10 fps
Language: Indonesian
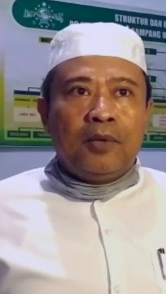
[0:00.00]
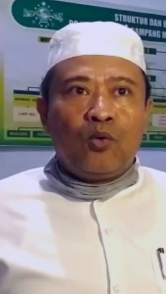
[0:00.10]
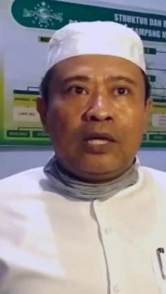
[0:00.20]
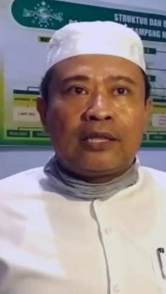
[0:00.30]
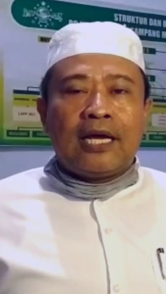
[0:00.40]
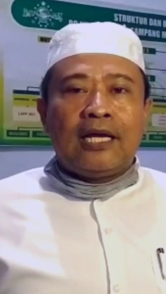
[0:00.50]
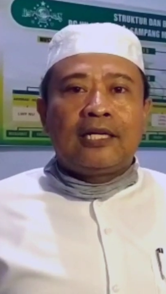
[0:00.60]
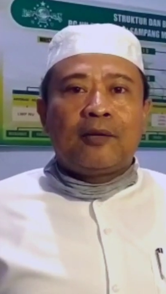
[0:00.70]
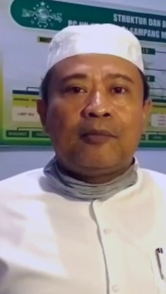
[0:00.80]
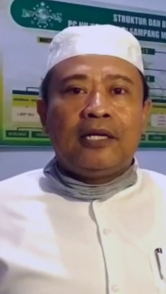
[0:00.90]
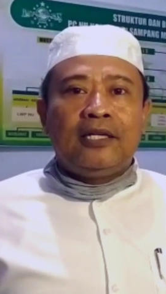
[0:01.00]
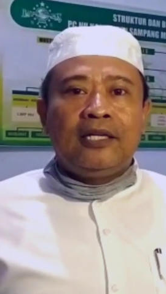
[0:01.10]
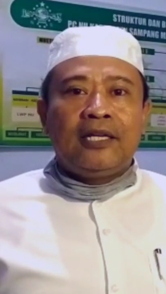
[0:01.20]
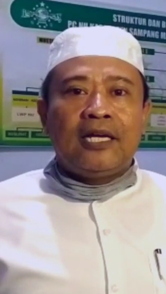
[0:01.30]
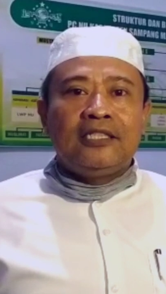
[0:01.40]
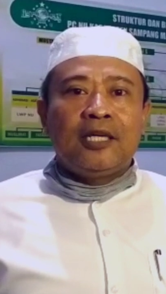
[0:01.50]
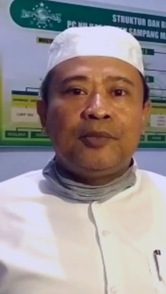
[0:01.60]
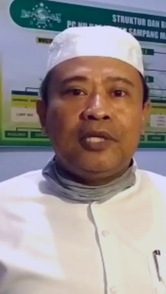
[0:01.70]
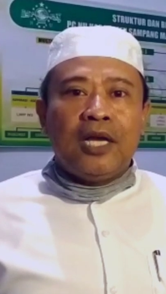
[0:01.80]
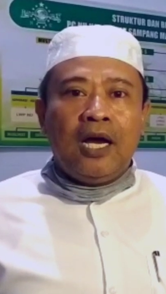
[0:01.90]
menguatkan kemandirian
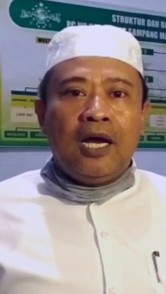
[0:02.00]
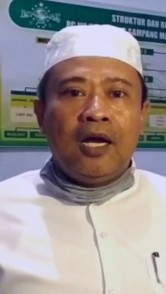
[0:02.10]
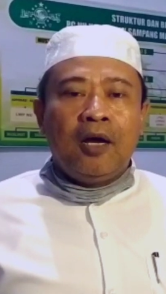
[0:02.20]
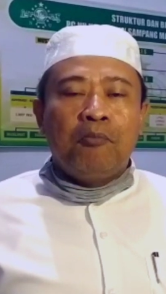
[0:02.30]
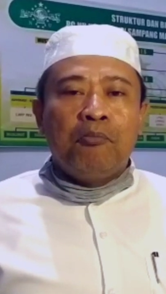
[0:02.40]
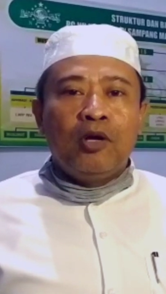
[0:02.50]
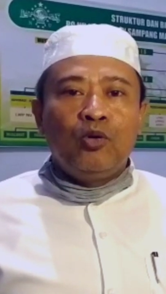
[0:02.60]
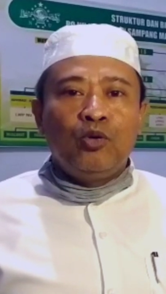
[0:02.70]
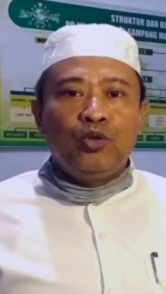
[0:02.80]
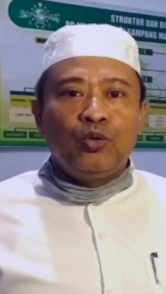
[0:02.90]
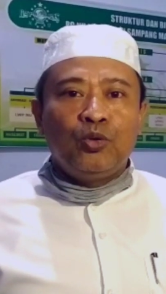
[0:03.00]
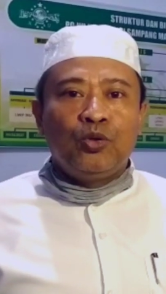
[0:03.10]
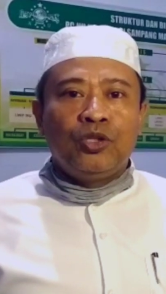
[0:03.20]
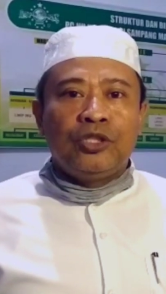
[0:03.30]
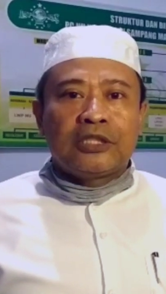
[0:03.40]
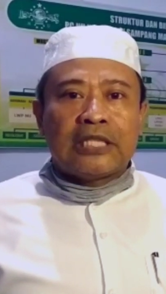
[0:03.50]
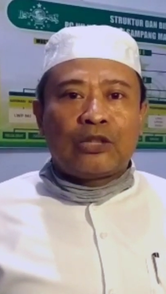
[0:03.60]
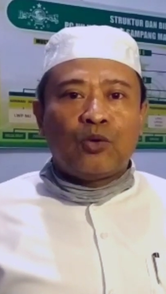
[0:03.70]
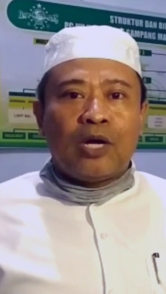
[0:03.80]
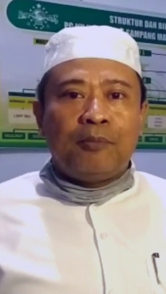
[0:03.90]
jamiah menuju
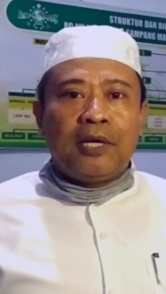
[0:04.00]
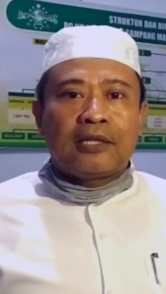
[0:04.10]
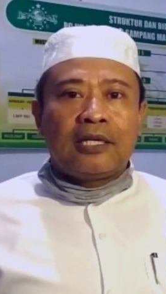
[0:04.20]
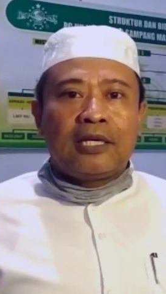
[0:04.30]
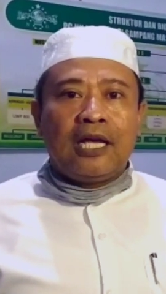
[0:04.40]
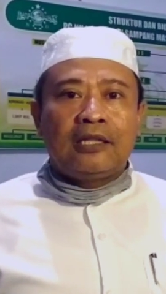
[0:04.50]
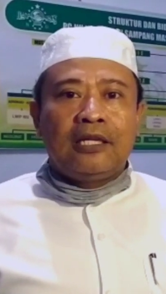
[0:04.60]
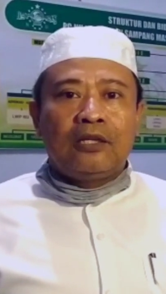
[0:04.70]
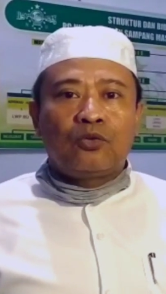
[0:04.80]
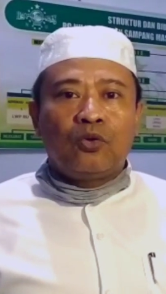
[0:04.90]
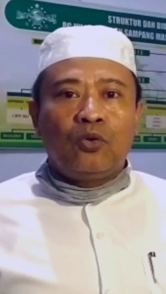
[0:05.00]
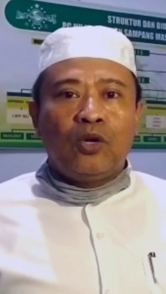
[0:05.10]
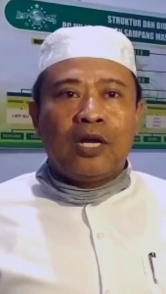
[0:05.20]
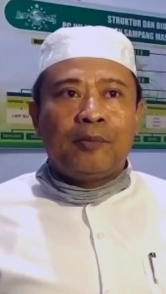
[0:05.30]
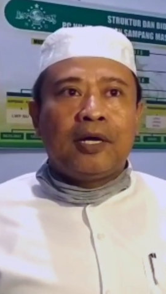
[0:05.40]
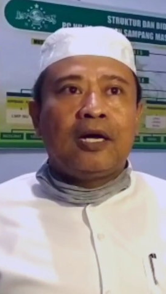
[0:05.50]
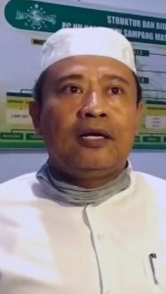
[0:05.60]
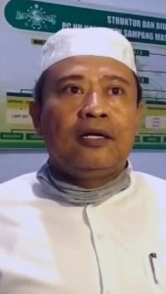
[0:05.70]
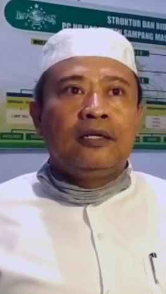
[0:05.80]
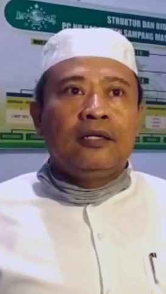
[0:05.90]
satu abad Nahdlatul Ulama
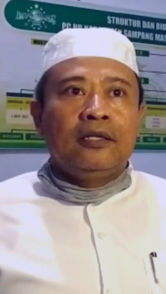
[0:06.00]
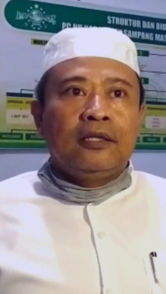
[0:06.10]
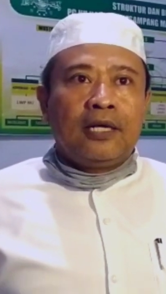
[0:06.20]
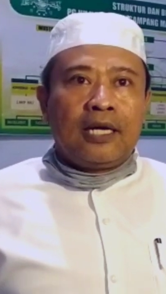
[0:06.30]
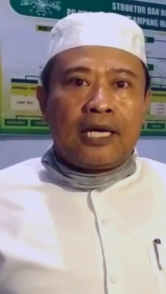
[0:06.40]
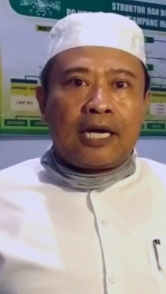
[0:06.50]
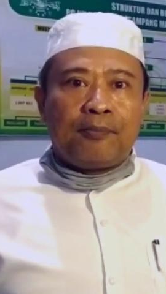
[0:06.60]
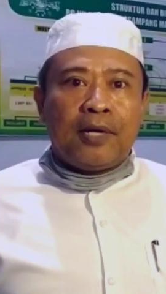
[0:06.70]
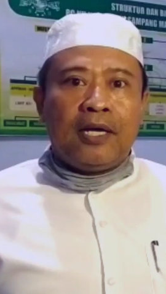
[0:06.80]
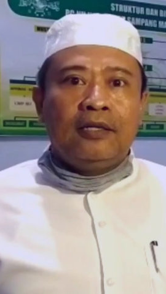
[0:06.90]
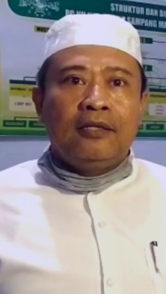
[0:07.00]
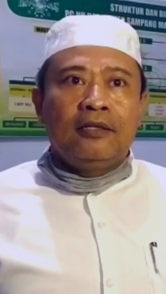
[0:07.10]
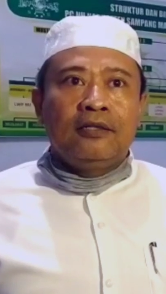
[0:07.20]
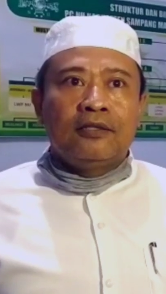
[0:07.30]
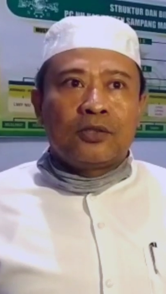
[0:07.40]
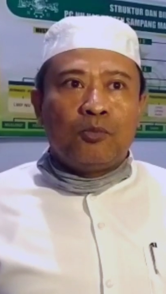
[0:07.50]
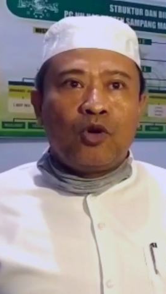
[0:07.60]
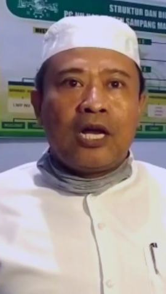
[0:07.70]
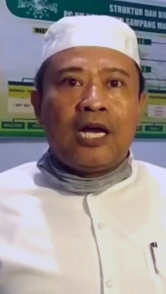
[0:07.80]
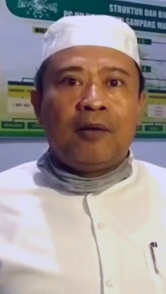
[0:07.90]
dengan harapan
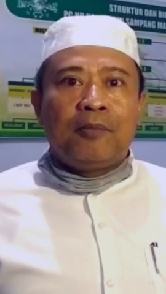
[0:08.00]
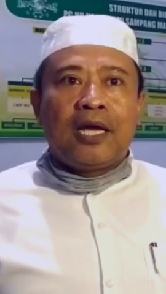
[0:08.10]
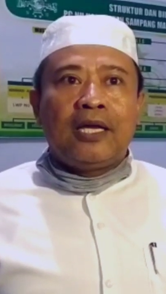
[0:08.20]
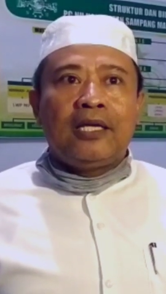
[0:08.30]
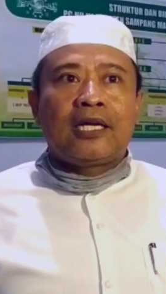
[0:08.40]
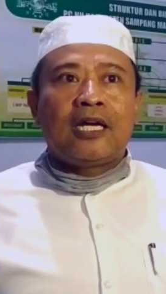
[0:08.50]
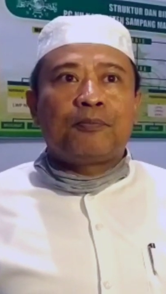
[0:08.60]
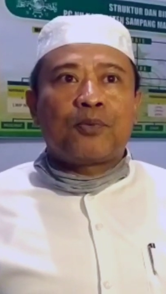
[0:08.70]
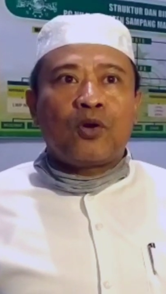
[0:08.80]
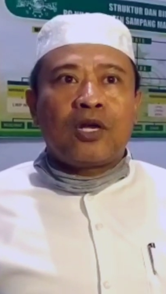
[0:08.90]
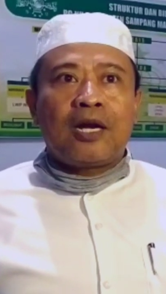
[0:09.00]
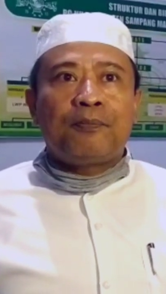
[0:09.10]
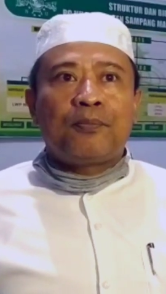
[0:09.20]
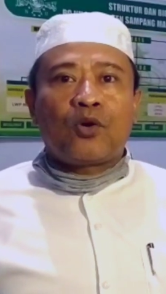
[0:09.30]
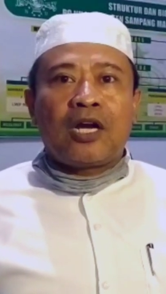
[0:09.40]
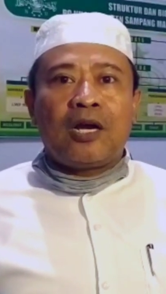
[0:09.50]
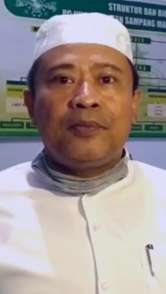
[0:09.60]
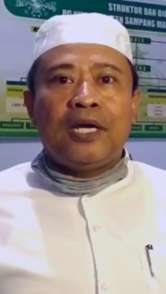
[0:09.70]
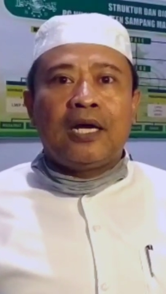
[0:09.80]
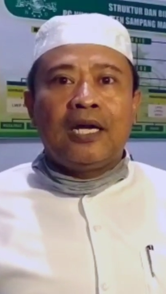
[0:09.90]
semoga melahirkan
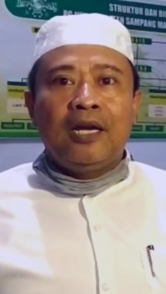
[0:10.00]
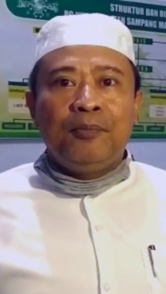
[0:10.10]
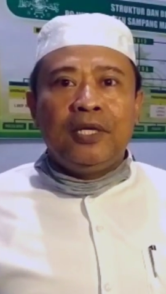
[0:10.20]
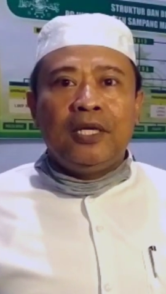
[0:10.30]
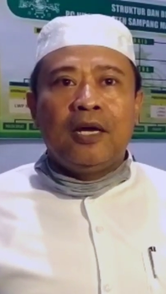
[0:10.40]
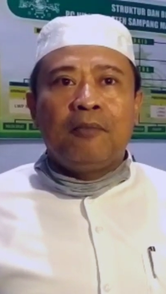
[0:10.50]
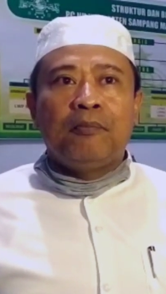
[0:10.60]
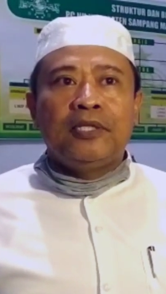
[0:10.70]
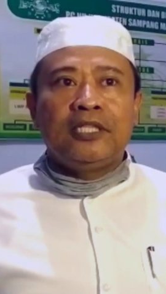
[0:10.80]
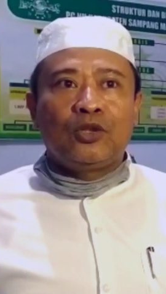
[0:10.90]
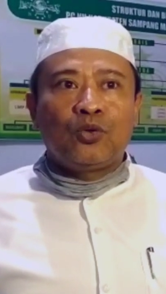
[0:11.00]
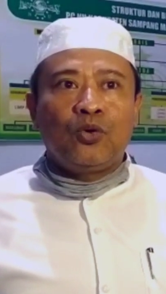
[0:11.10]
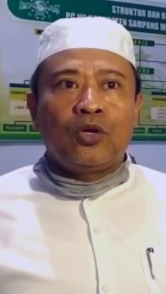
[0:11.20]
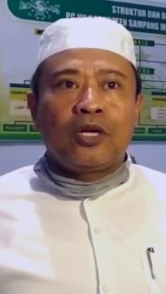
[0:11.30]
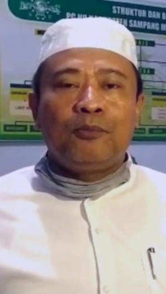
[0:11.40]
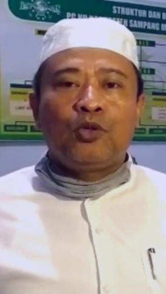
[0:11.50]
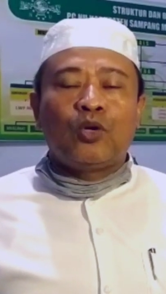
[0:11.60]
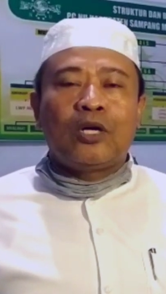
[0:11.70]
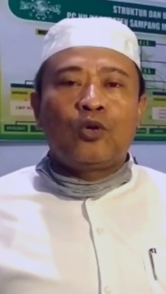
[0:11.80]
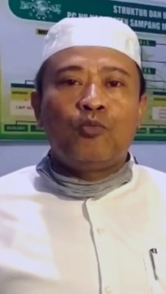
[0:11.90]
program-program yang lebih menyentuh
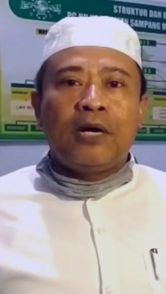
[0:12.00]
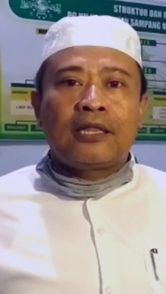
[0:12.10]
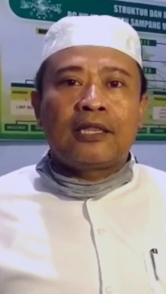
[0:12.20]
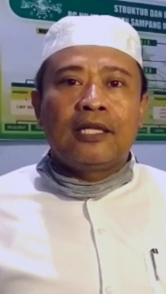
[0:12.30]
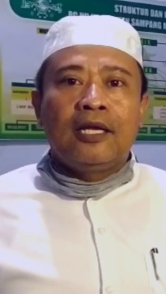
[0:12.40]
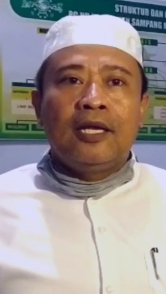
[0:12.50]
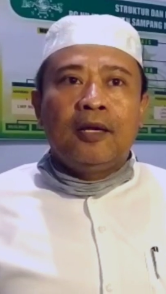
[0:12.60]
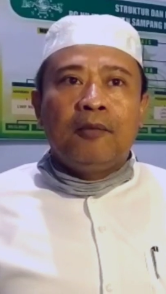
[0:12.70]
kebutuhan umat